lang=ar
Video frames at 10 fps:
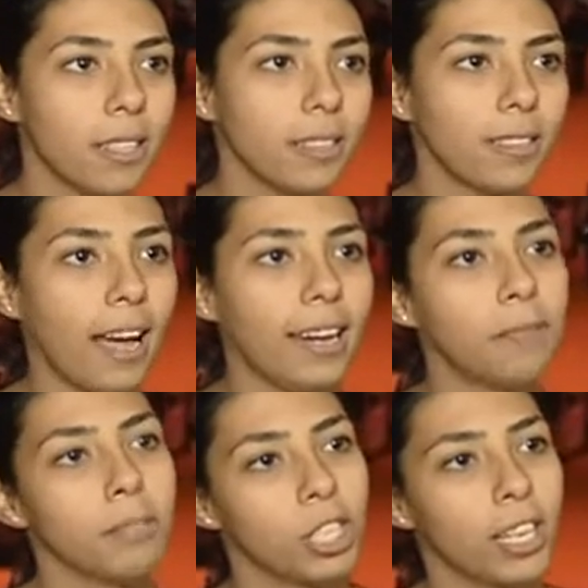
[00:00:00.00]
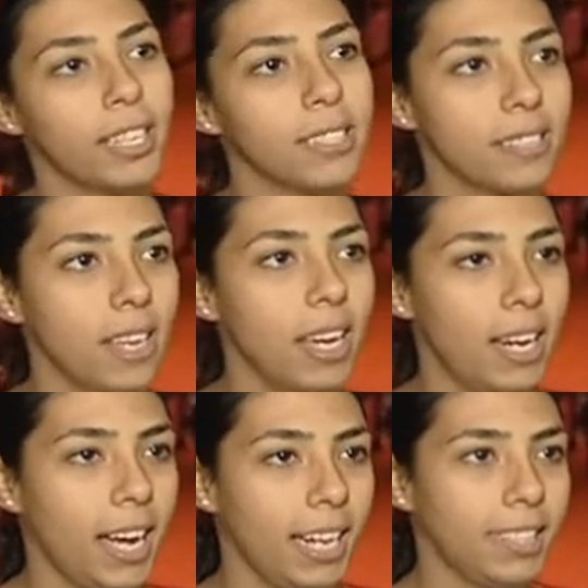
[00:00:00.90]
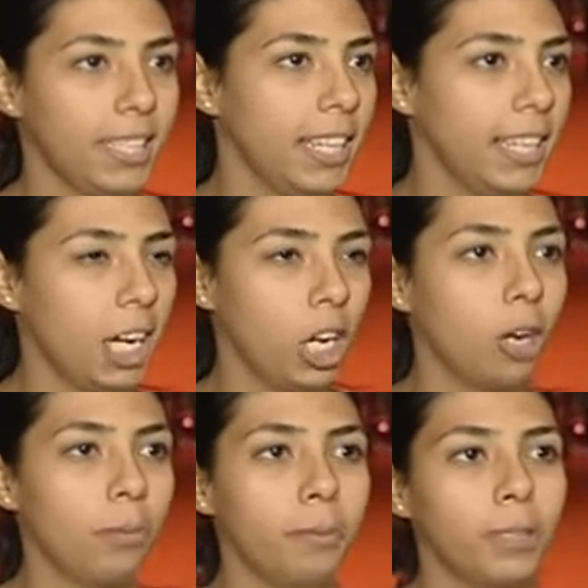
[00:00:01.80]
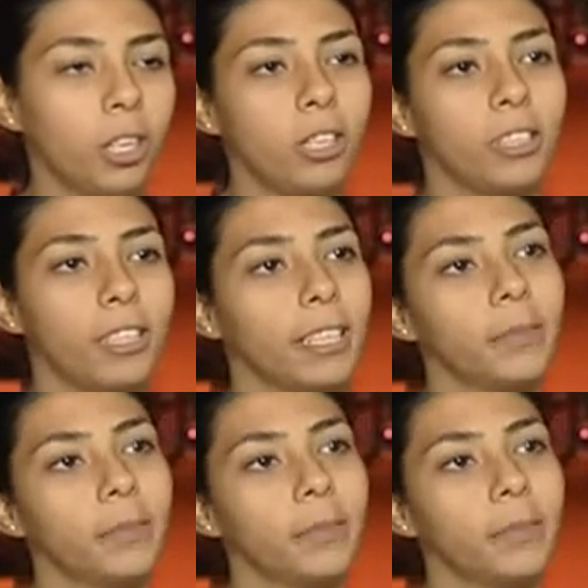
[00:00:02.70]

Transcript: تتحل المشاكل ازاي الحاجات اللي هي ليها علاقه بالبيت اكتر